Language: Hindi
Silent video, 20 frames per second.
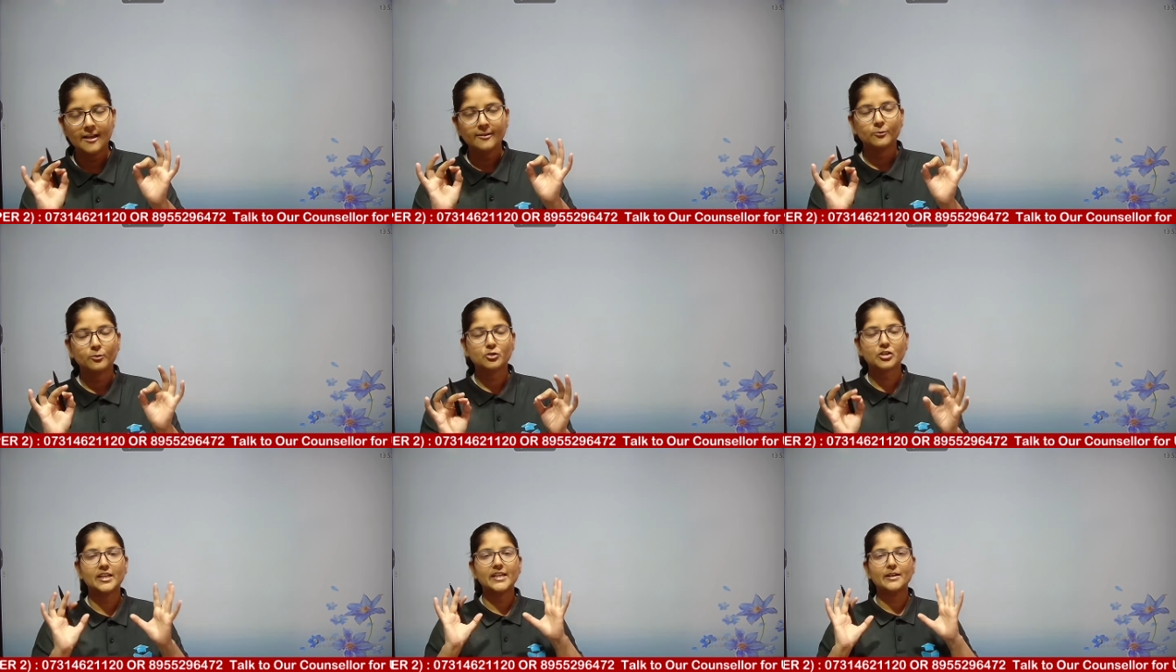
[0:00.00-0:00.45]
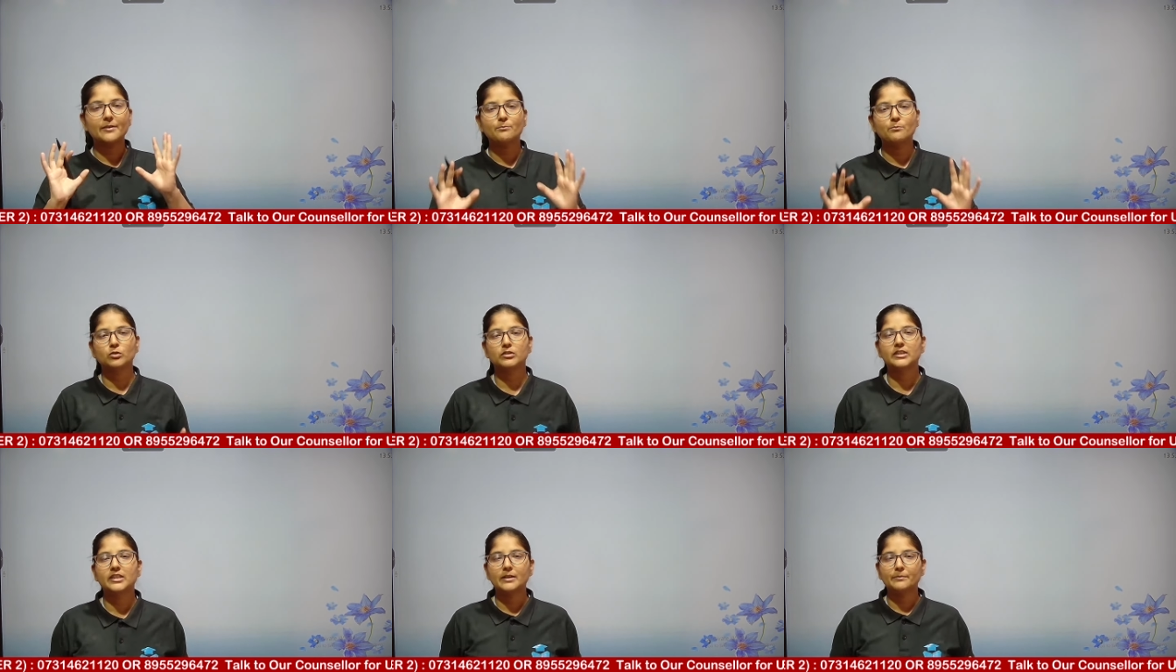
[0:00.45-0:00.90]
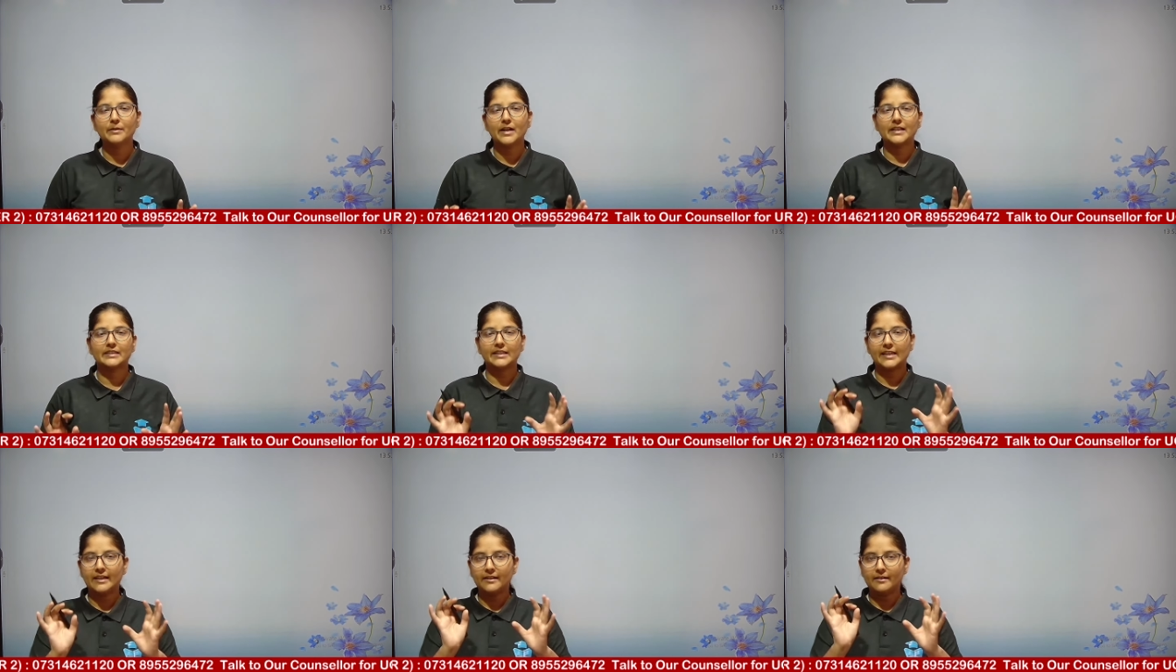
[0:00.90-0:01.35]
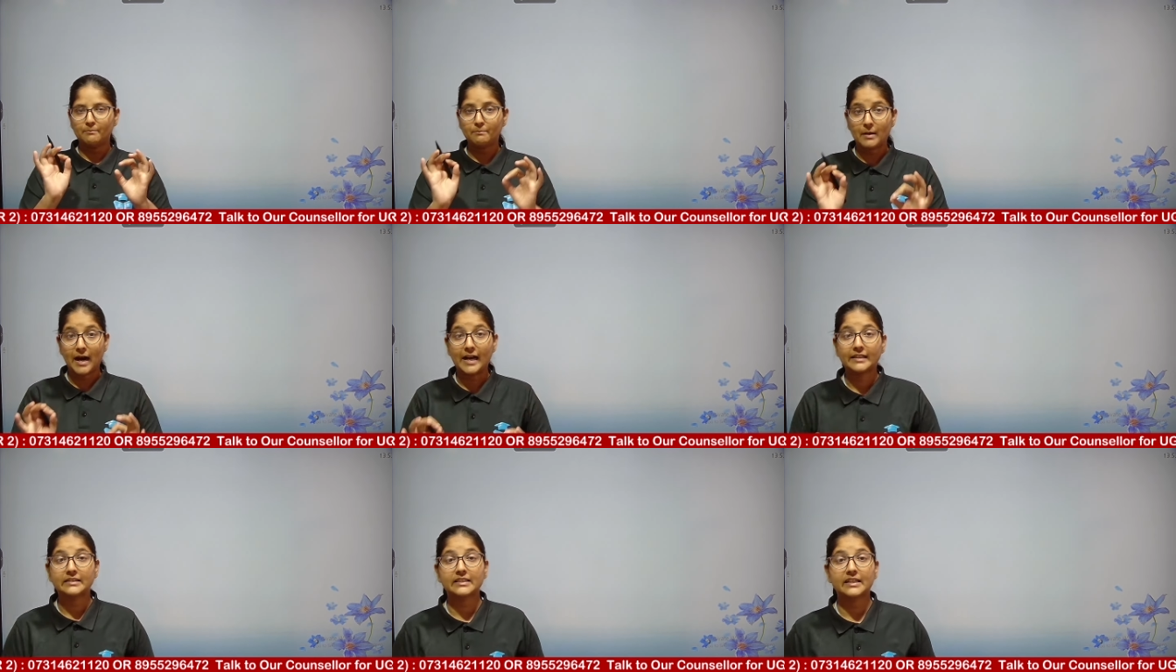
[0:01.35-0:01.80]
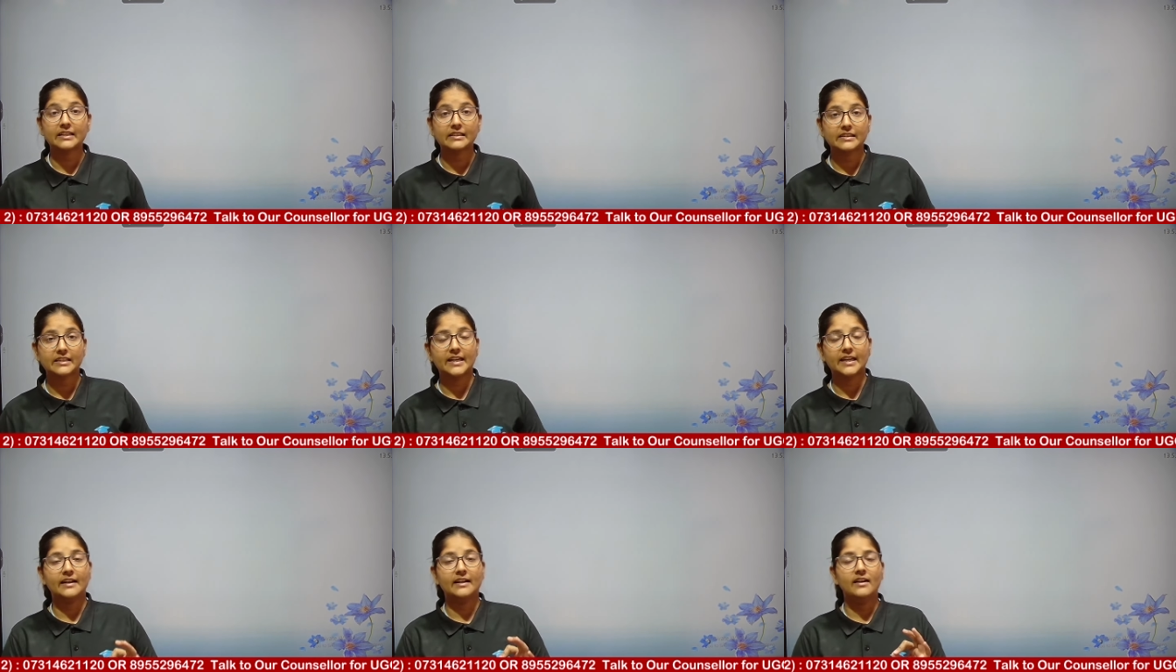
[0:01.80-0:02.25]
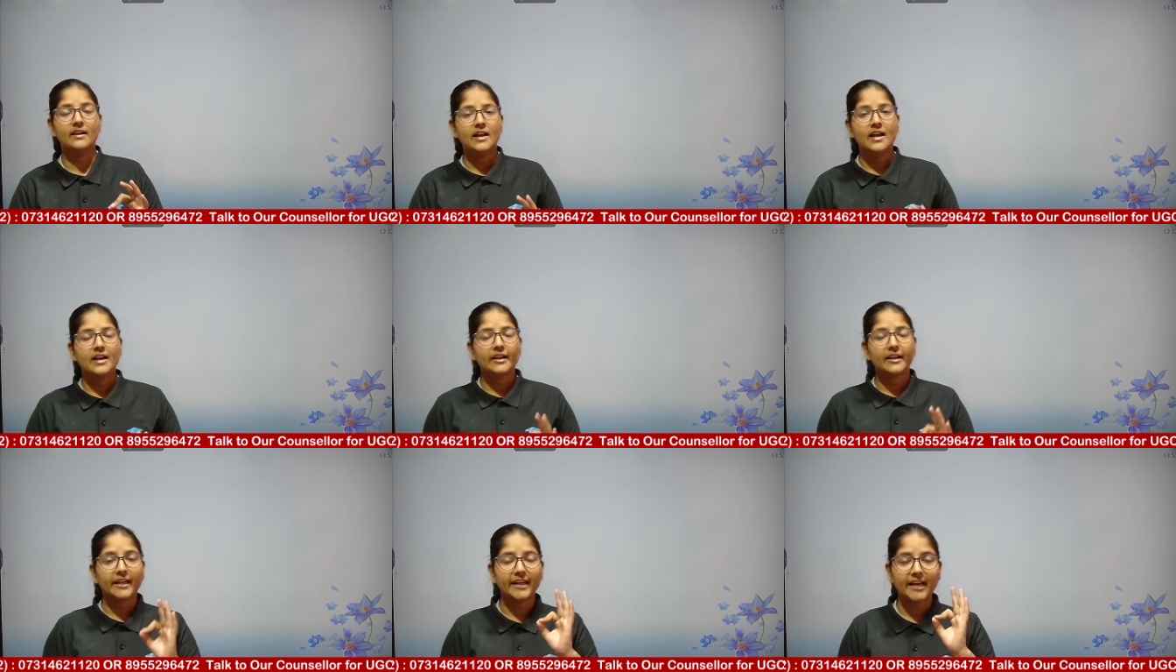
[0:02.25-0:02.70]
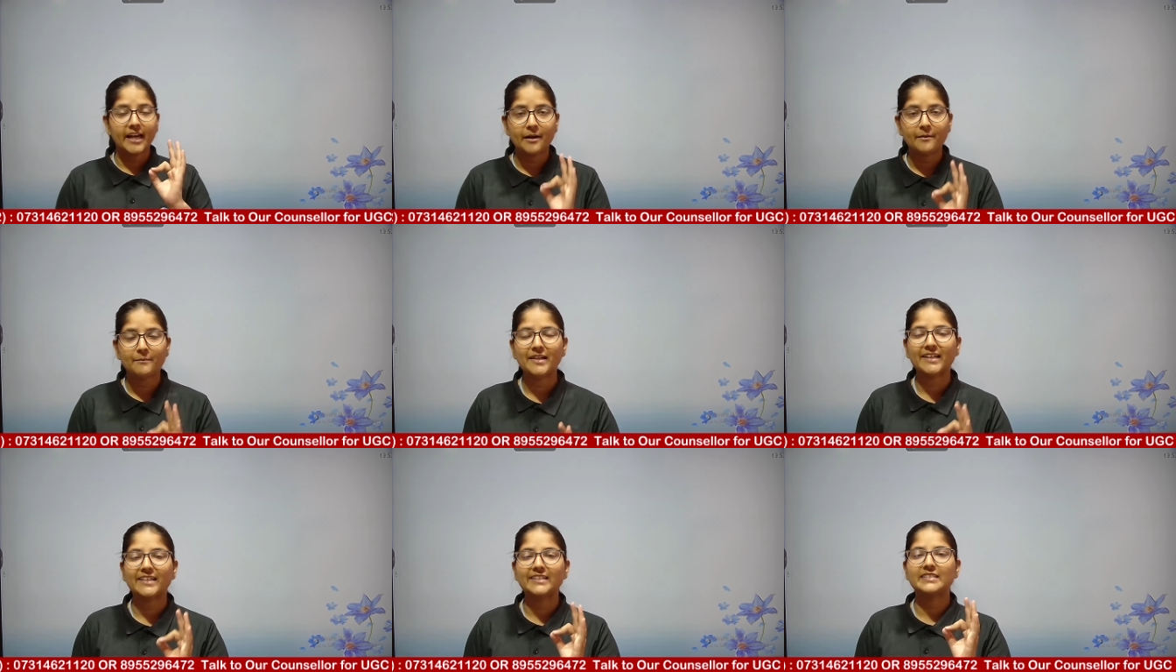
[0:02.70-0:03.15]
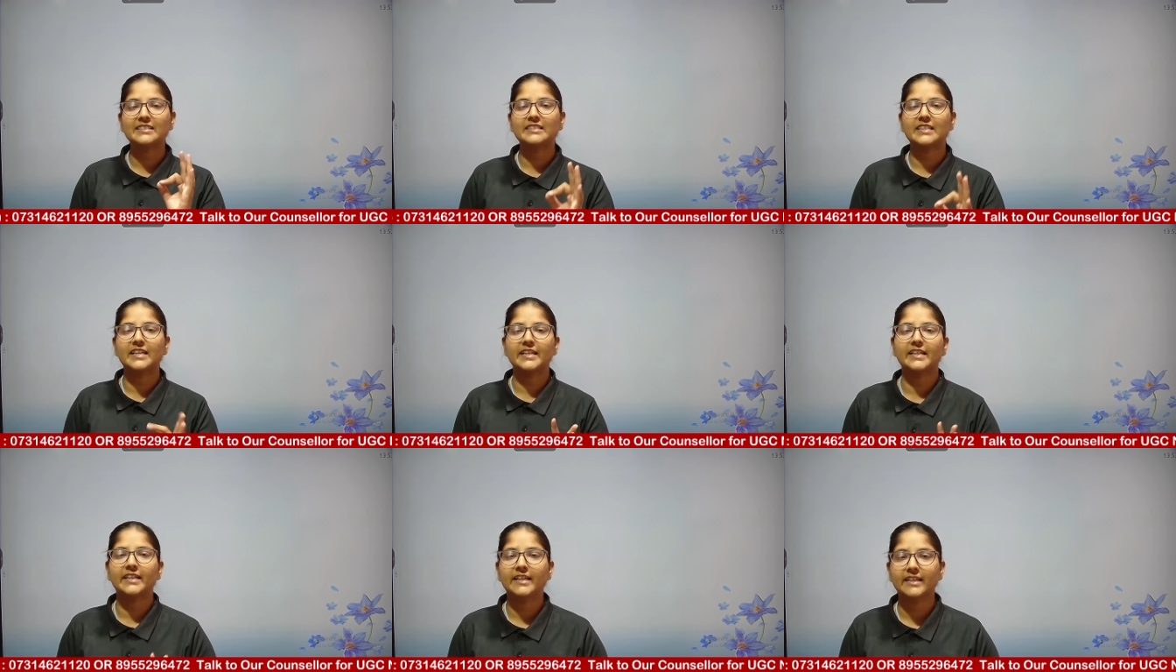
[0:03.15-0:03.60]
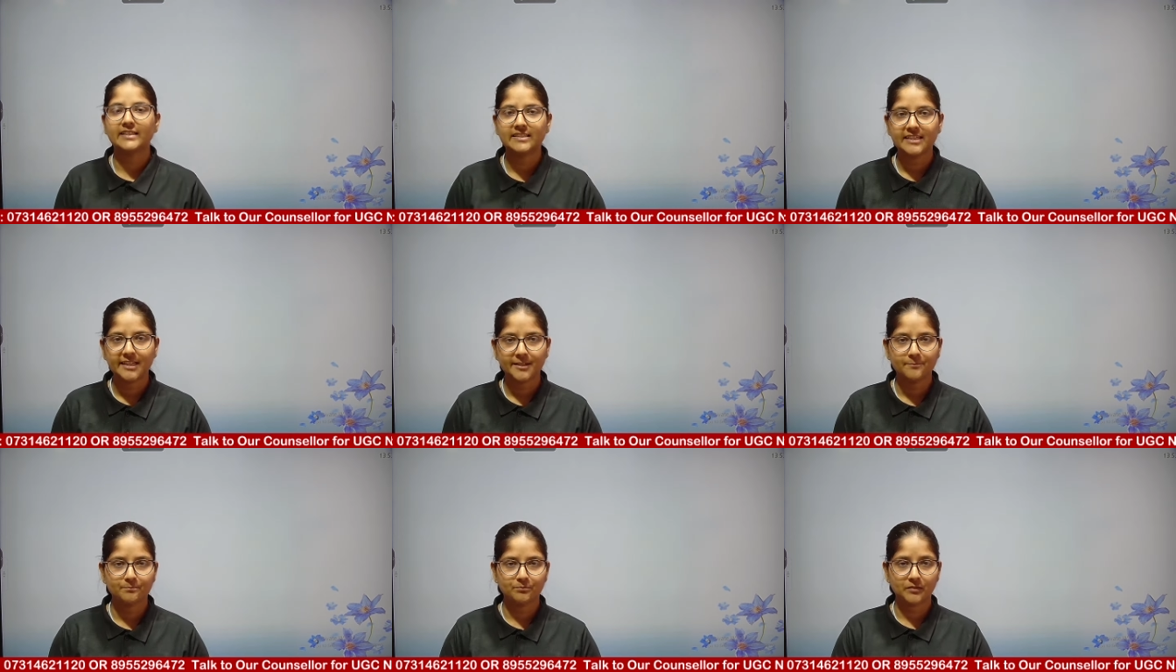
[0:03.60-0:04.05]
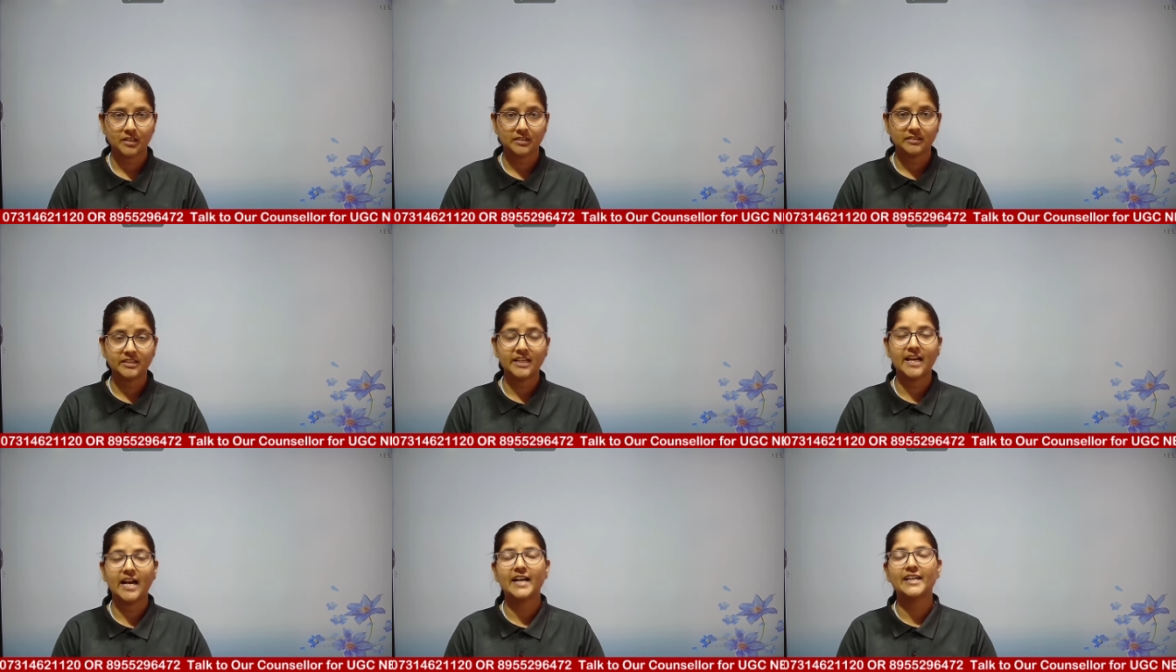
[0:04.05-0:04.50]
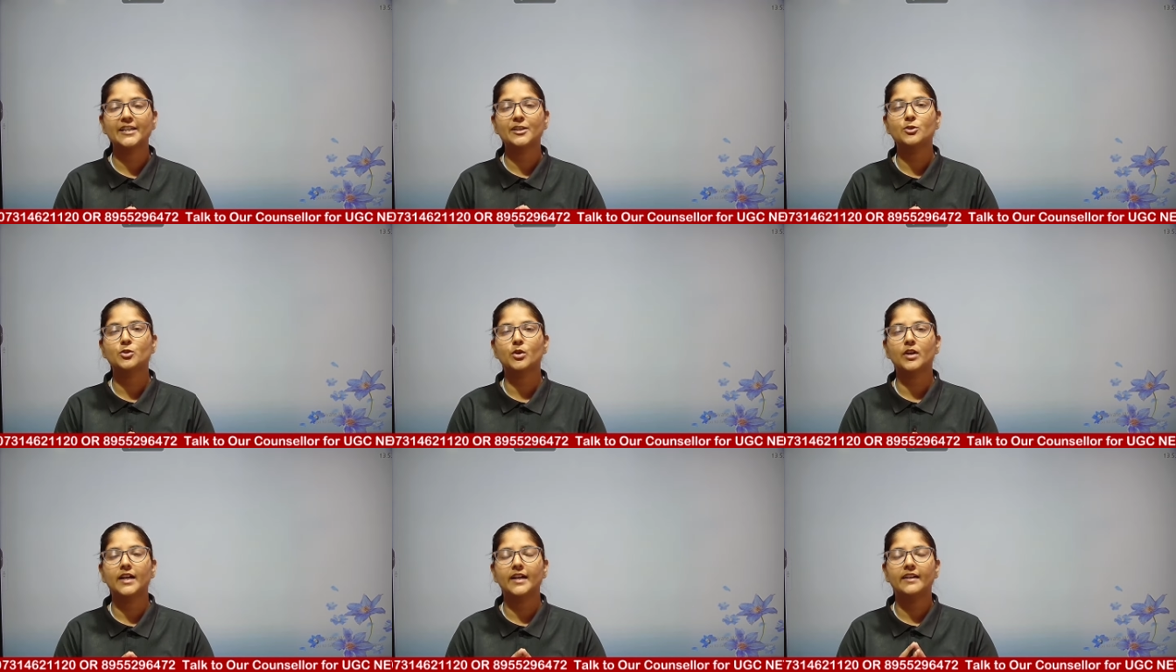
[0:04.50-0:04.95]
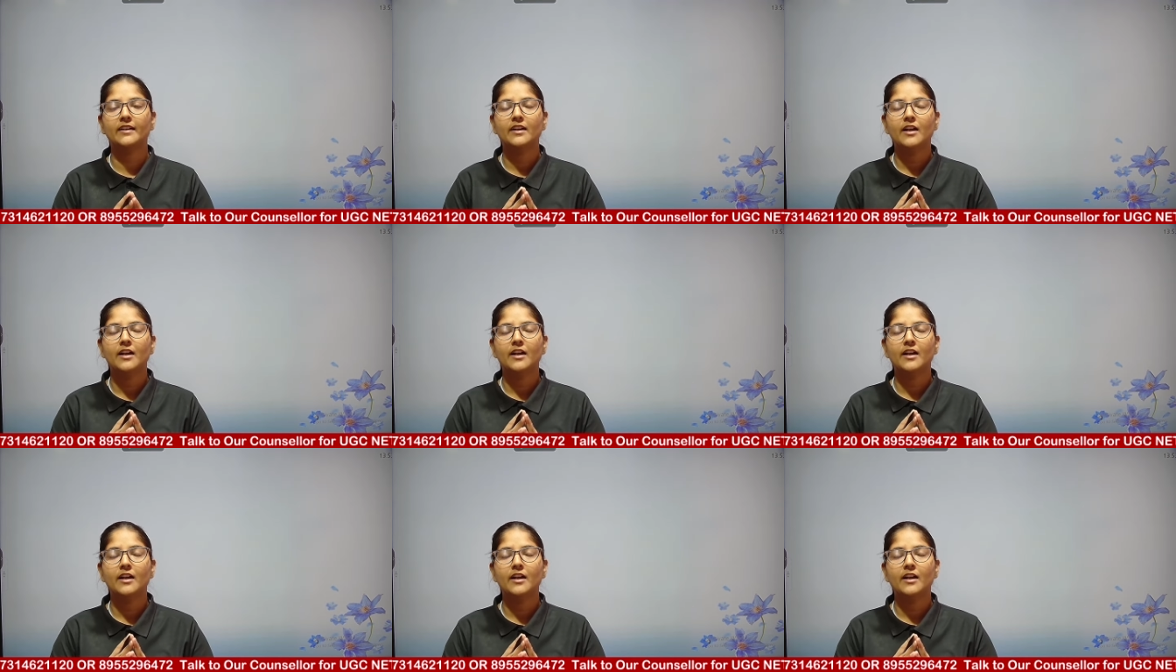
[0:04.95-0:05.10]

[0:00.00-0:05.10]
तो चलिए अब मुद्दे पे आते हैं बात करते हैं कि हमें किस तरीके से तैयारी जो है